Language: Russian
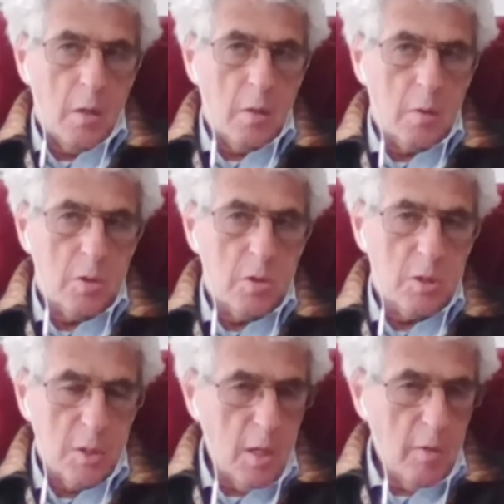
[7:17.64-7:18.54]
А,
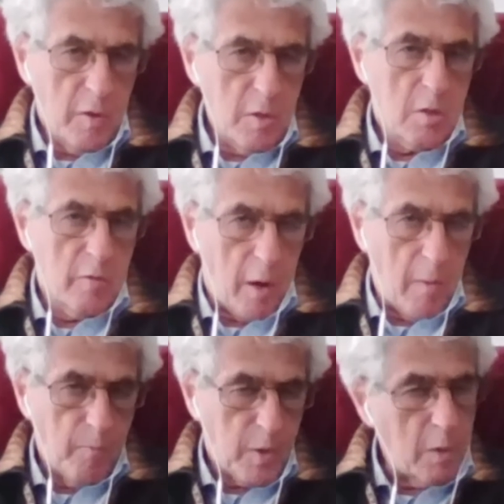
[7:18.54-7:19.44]
значит, сценариев есть
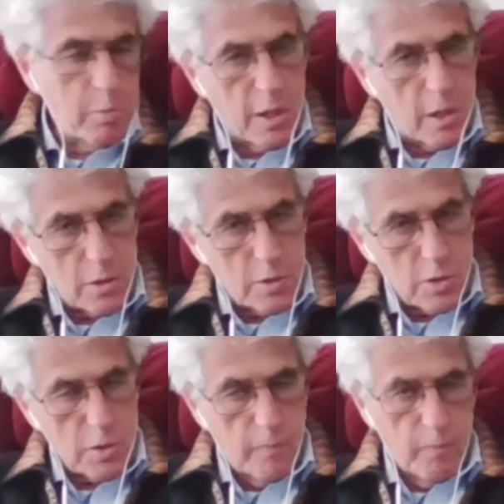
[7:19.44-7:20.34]
два, как мне
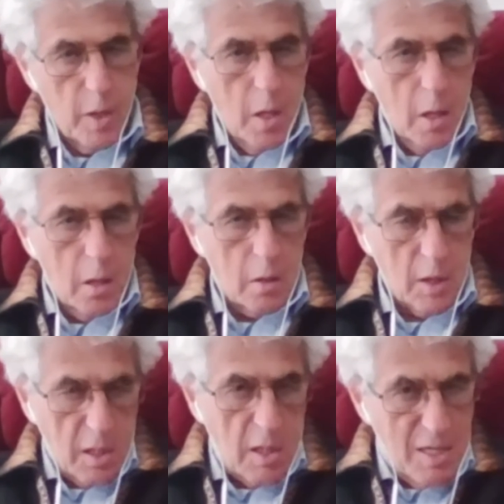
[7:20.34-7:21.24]
кажется
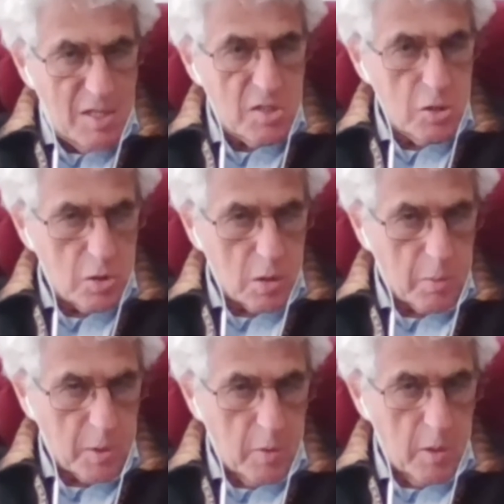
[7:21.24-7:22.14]
таких
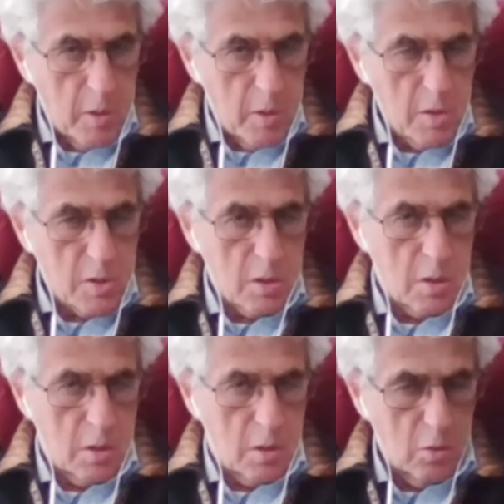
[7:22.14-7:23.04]
реалистичных,
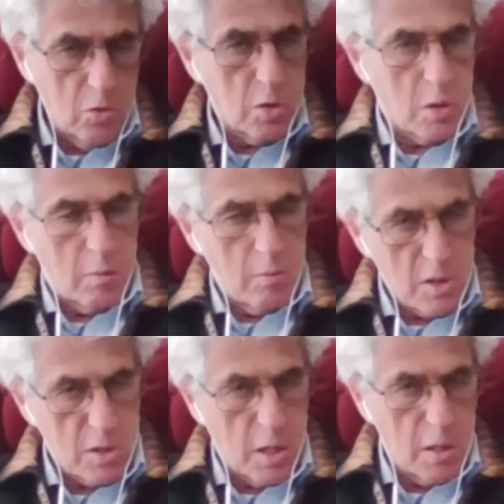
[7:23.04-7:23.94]
понимаете, не, не то, что там
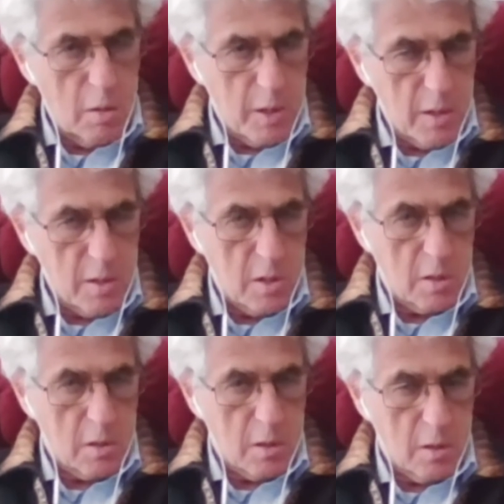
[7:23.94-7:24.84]
марсиане
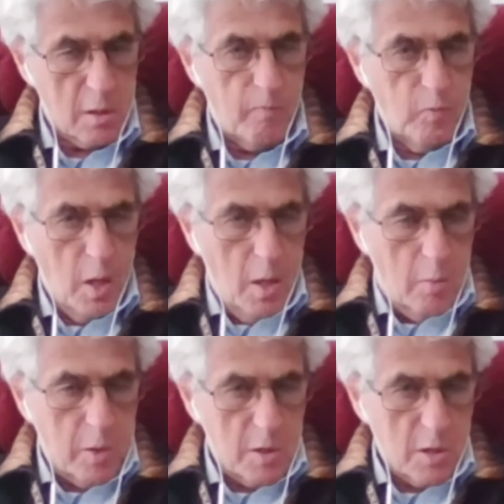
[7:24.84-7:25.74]
прилетят или там
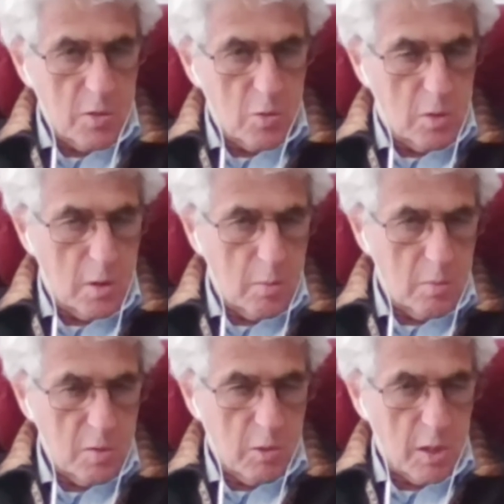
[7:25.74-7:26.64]
произойдет
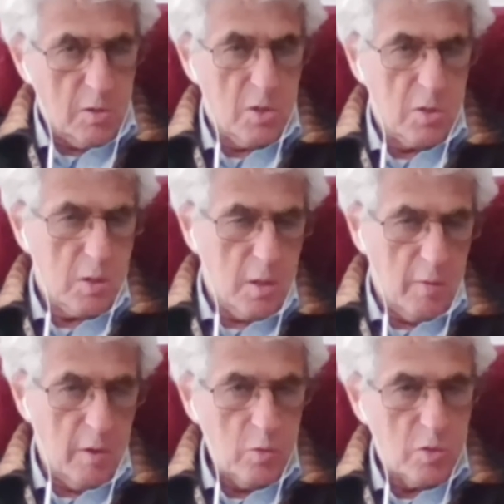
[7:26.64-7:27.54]
там демократическая
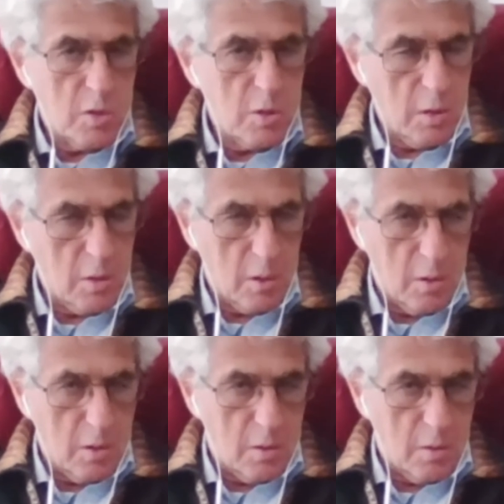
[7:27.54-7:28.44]
революция
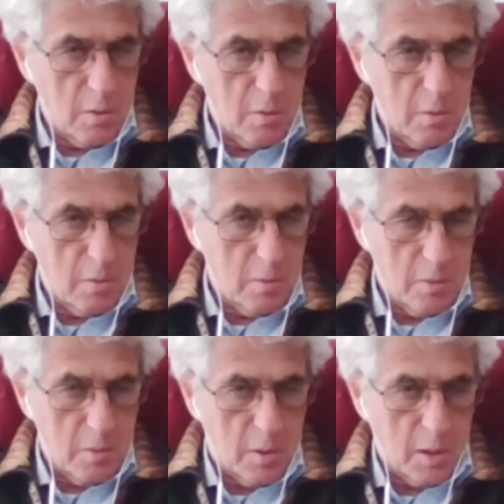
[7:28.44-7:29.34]

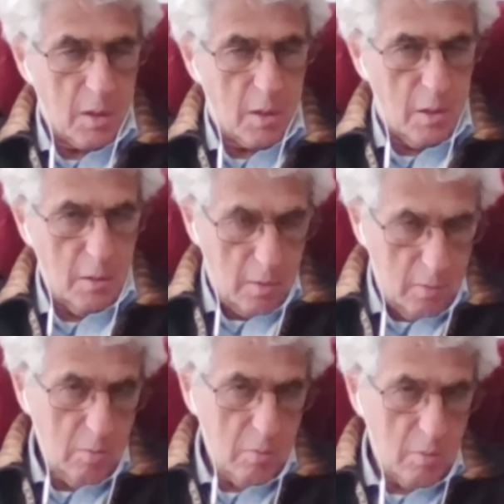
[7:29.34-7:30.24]
и, и так далее.
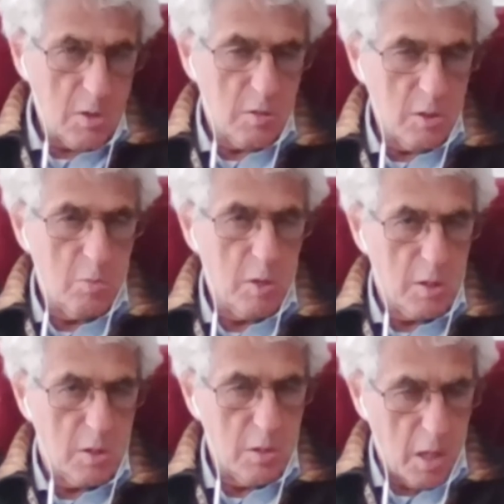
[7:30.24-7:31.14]
Ну, если, если
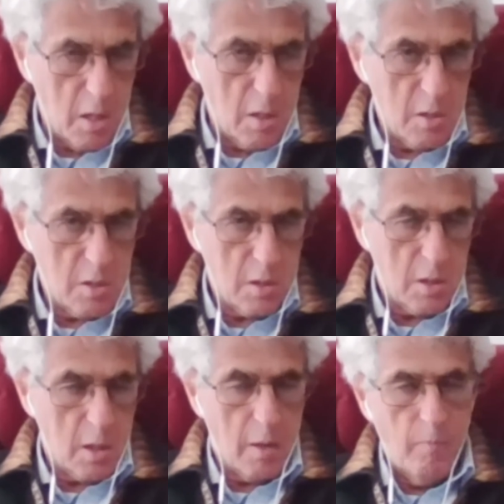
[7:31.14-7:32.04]
брать реальный
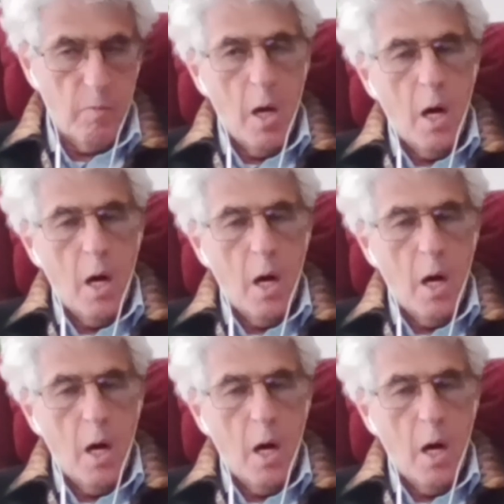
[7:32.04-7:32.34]
сценарий.